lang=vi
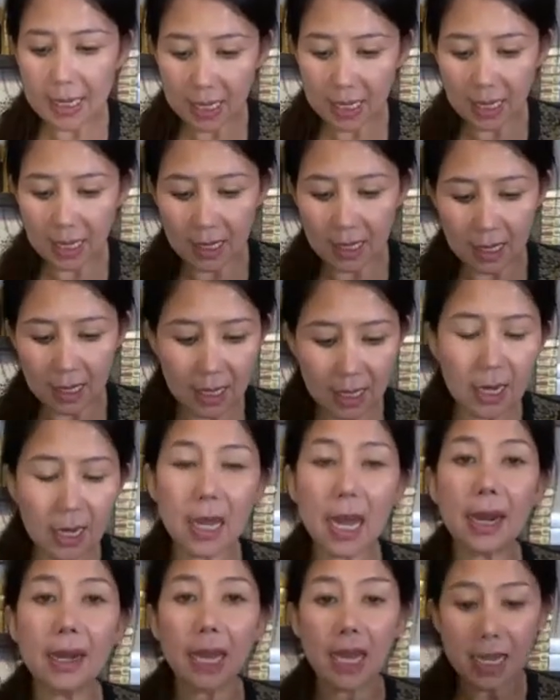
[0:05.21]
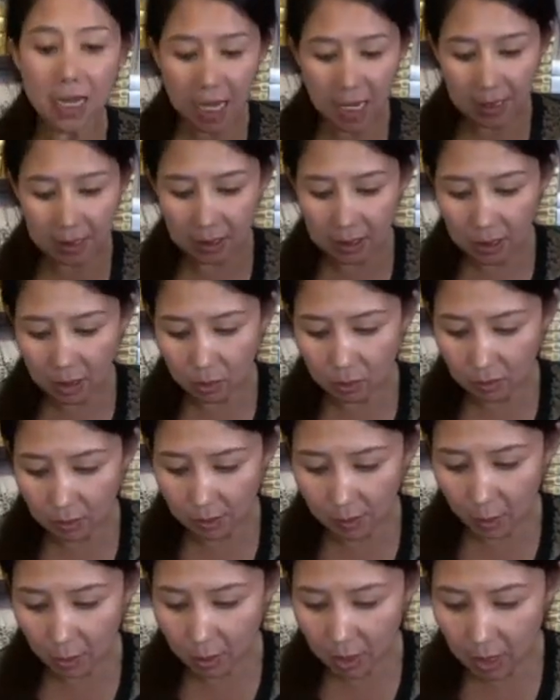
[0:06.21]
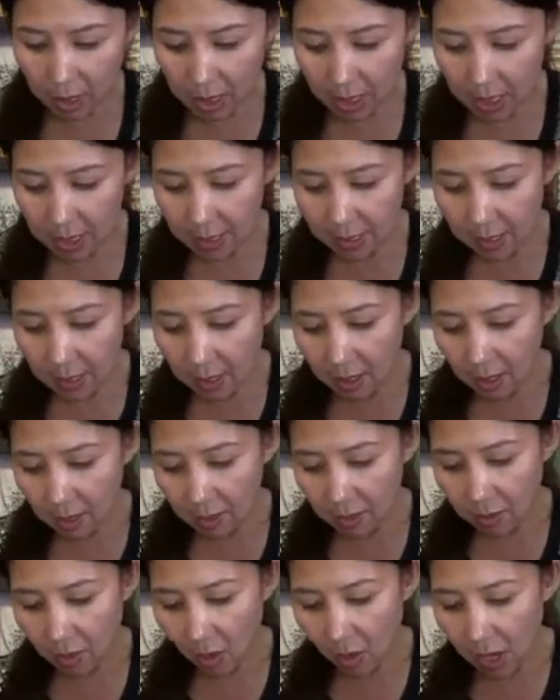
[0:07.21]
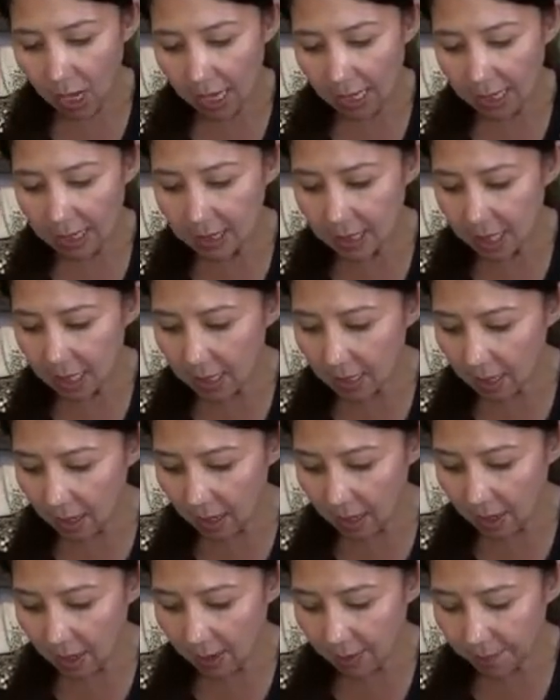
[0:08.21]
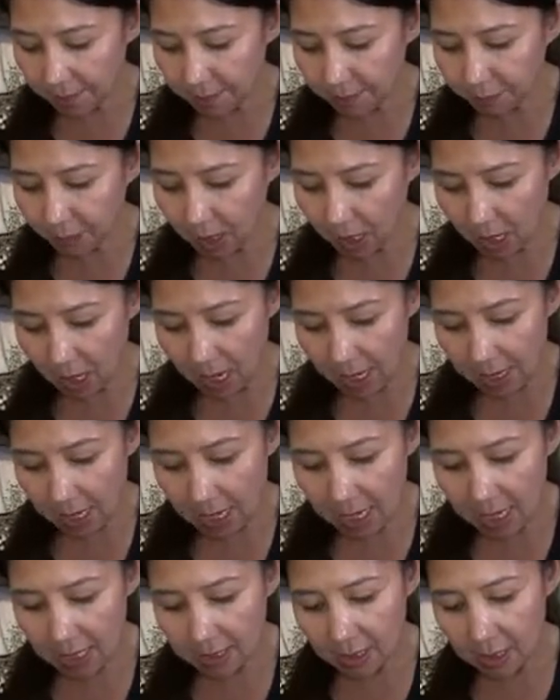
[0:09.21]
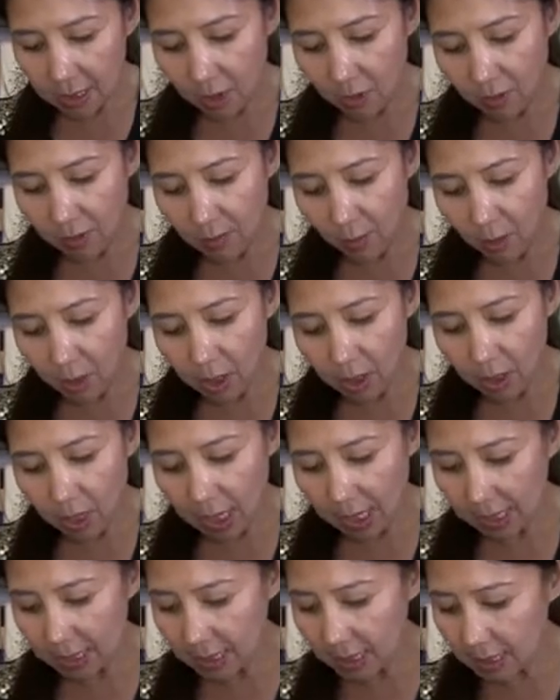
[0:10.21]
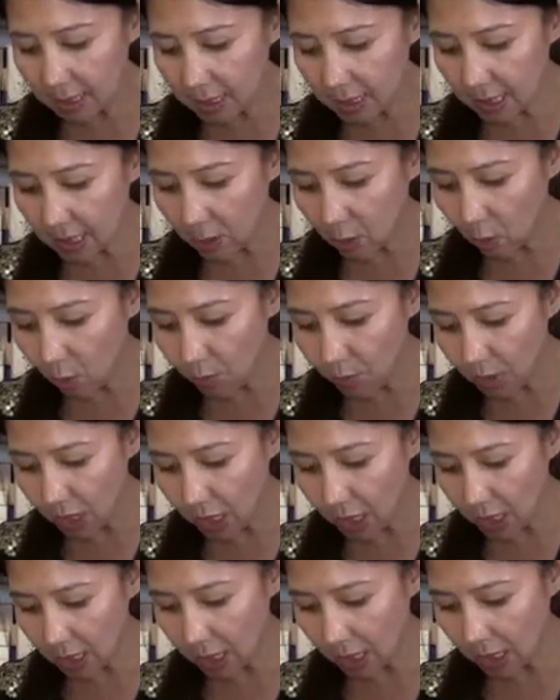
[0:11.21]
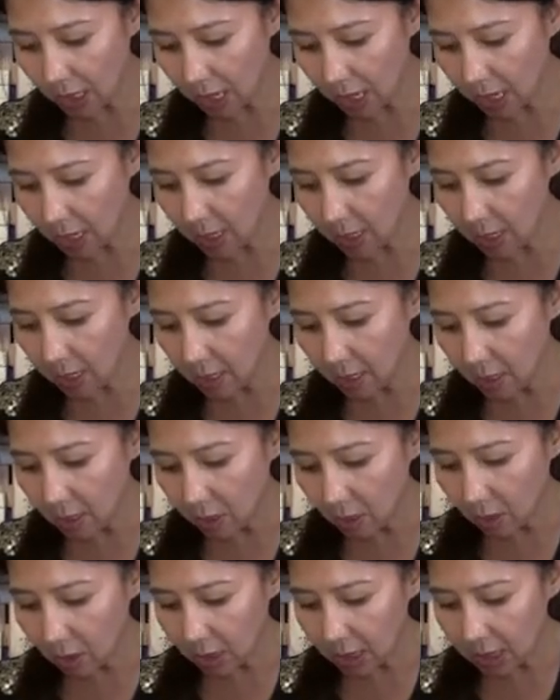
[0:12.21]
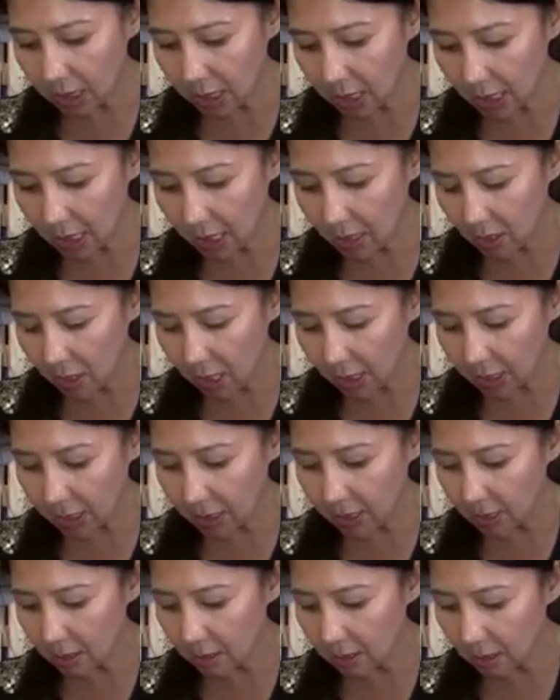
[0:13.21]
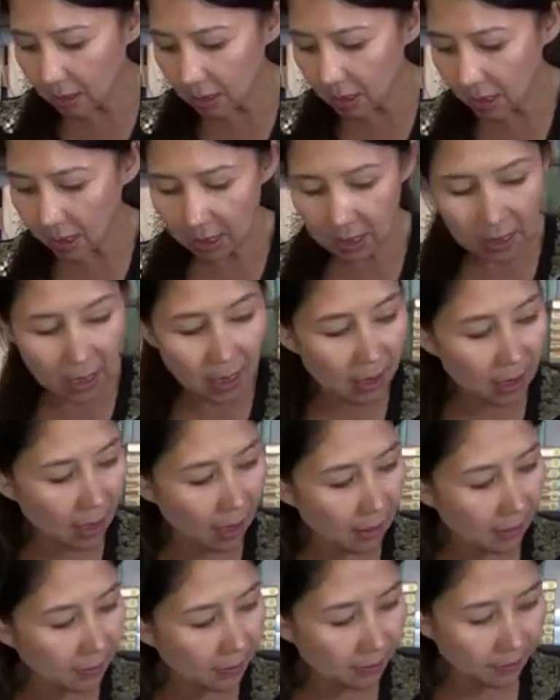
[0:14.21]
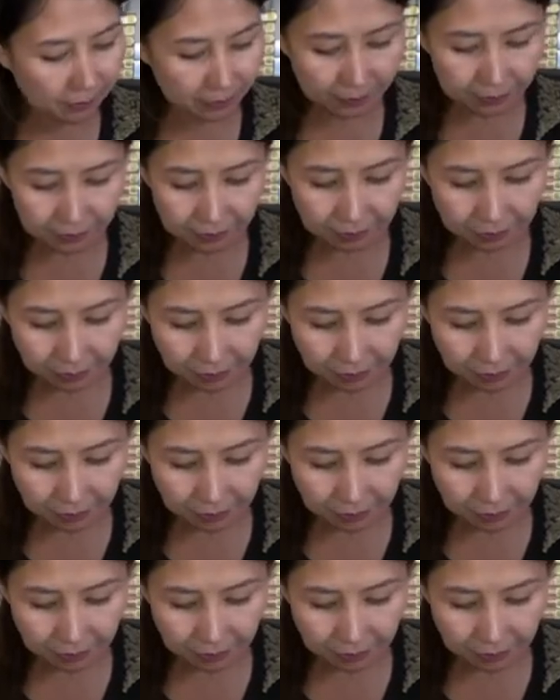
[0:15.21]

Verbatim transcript: của Saga nha cả nhà nha Hà nãy Hà giới thiệu với mọi người á nó là cái set um, Hà nãy Hà giới thiệu với mọi người nó là cái set serum nha cả nhà nha còn cái set này nó là set dưỡng nha cả nhà nha